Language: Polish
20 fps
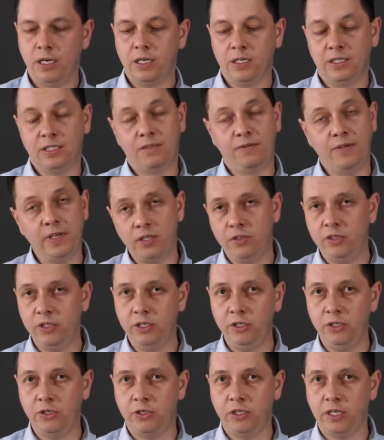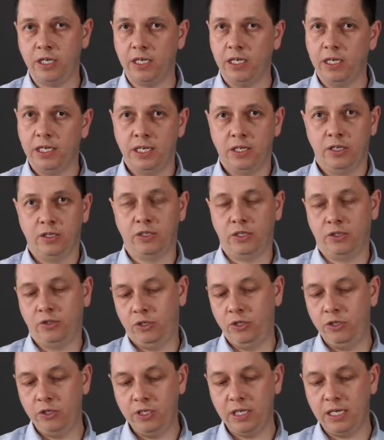stwierdziliście, że
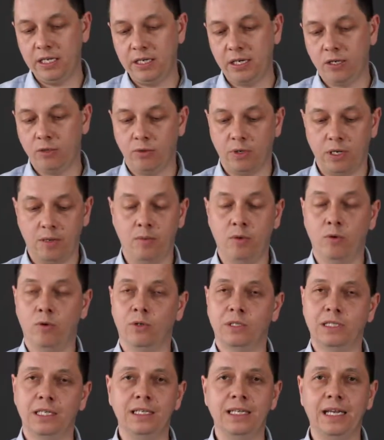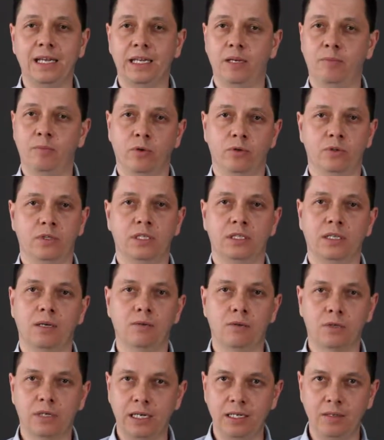ciśnienie, które było zadane podczas
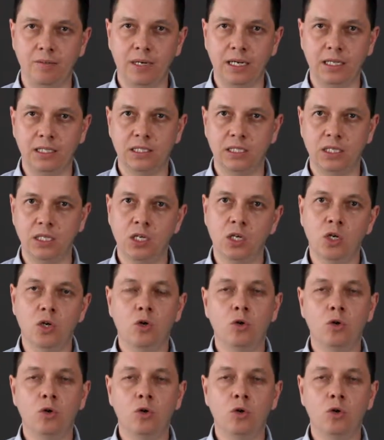autokalibracji,